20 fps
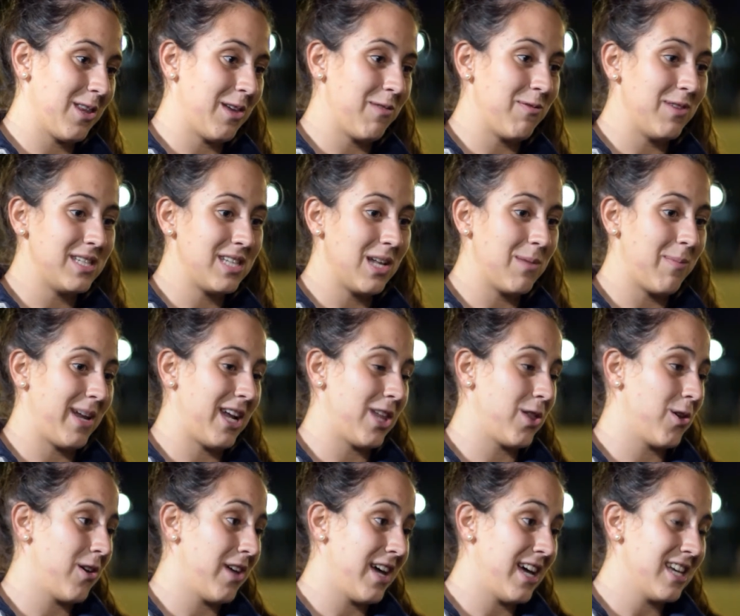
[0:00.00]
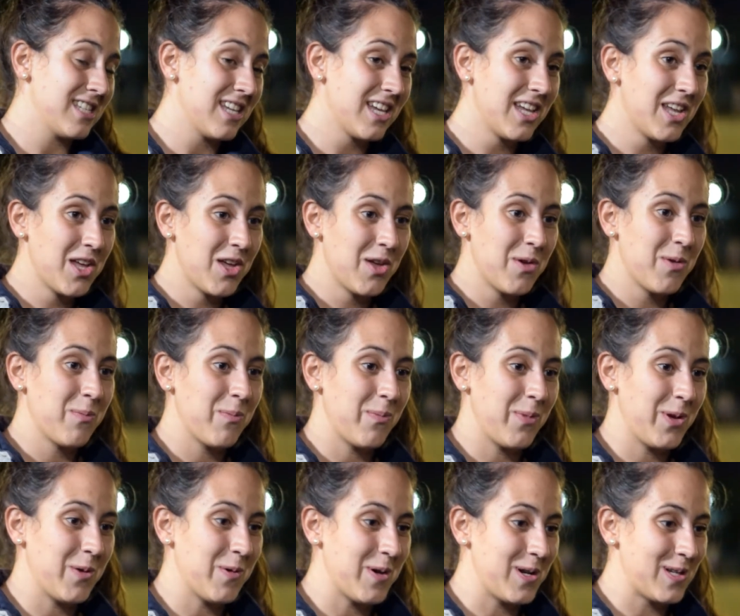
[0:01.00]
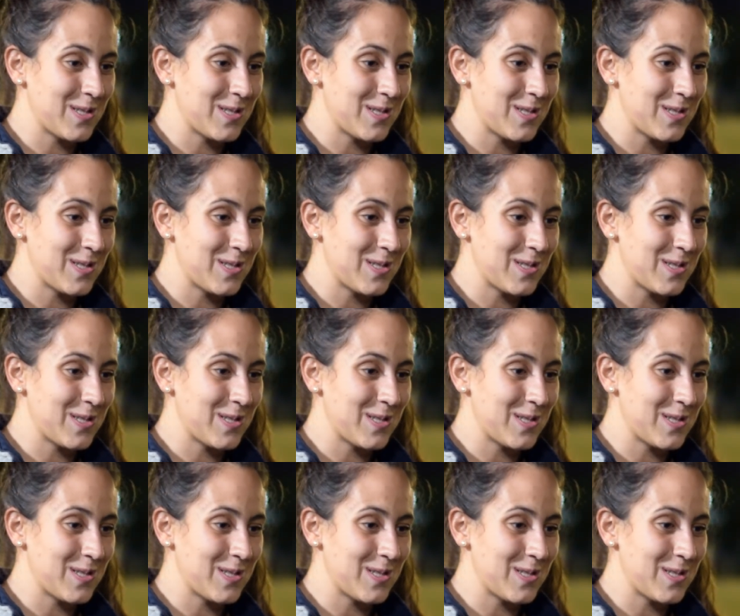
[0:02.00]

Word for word: difícil para todas, pero bueno,